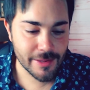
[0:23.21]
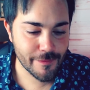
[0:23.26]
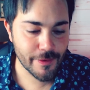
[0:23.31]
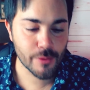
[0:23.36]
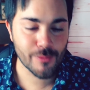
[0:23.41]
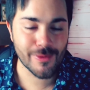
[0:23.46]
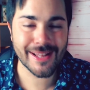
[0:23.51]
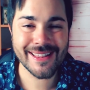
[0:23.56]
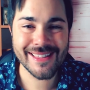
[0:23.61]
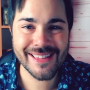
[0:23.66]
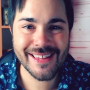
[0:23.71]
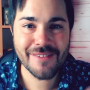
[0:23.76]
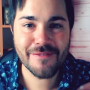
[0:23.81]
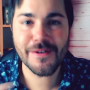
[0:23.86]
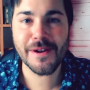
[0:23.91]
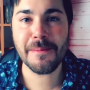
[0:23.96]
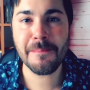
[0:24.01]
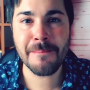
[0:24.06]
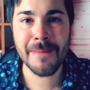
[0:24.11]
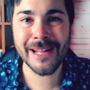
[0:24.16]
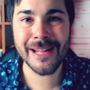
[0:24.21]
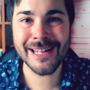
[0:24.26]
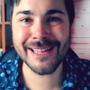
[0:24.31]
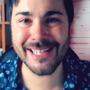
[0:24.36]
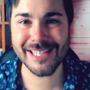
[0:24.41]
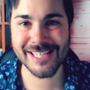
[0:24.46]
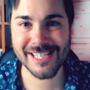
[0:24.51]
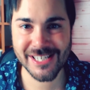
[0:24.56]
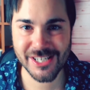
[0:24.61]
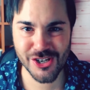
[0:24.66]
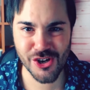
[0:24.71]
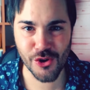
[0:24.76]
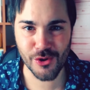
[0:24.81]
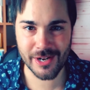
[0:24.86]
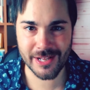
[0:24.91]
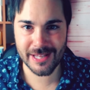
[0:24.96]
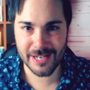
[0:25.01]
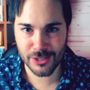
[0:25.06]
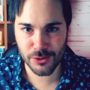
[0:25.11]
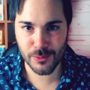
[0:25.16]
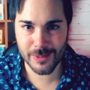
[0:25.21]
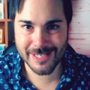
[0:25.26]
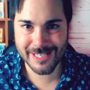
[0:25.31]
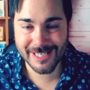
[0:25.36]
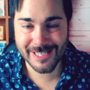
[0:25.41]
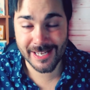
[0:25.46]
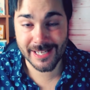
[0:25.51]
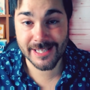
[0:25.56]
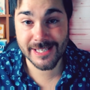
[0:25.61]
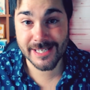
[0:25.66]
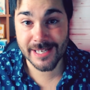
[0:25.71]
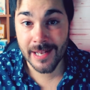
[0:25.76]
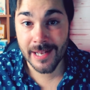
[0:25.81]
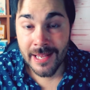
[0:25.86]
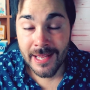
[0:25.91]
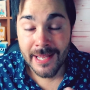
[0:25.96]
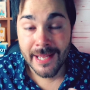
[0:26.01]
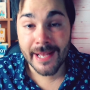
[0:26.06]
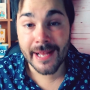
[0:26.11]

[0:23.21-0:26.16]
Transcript: Devi fare una deframmentazione della tua essenza,